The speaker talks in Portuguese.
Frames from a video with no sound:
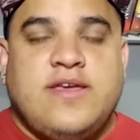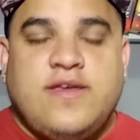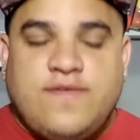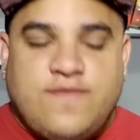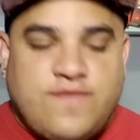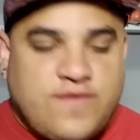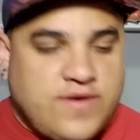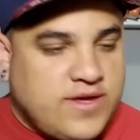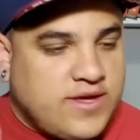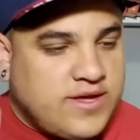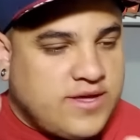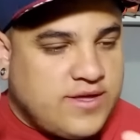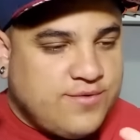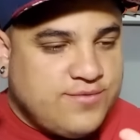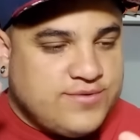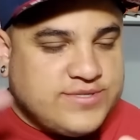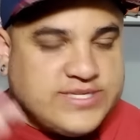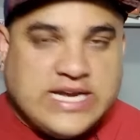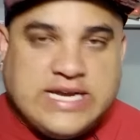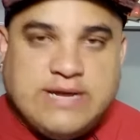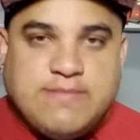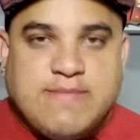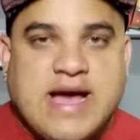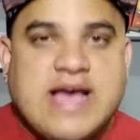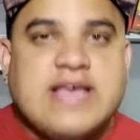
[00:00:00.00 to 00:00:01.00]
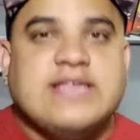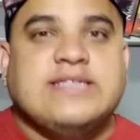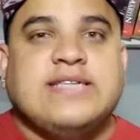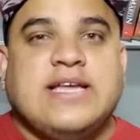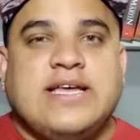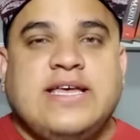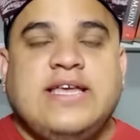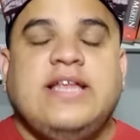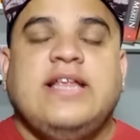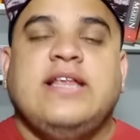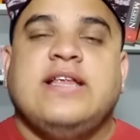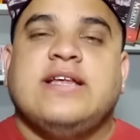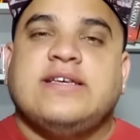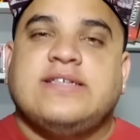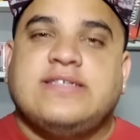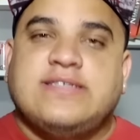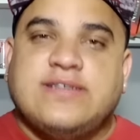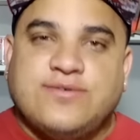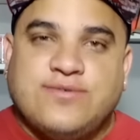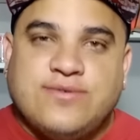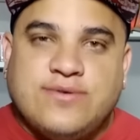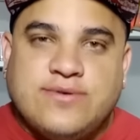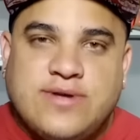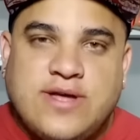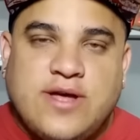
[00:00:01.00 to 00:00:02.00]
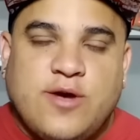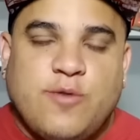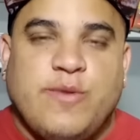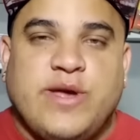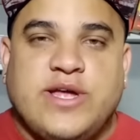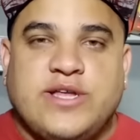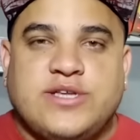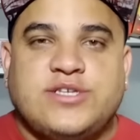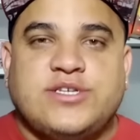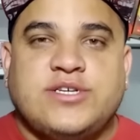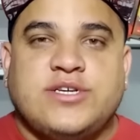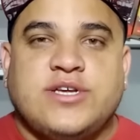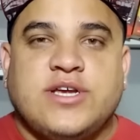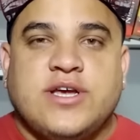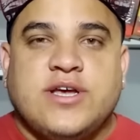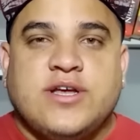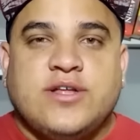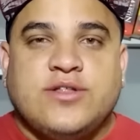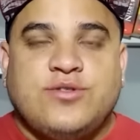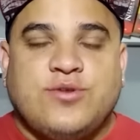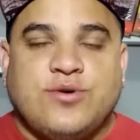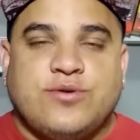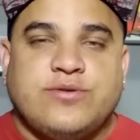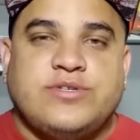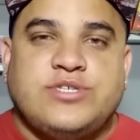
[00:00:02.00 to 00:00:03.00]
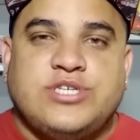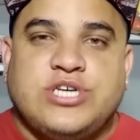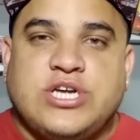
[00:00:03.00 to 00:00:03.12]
Enfim, os animais da ilha são realmente todos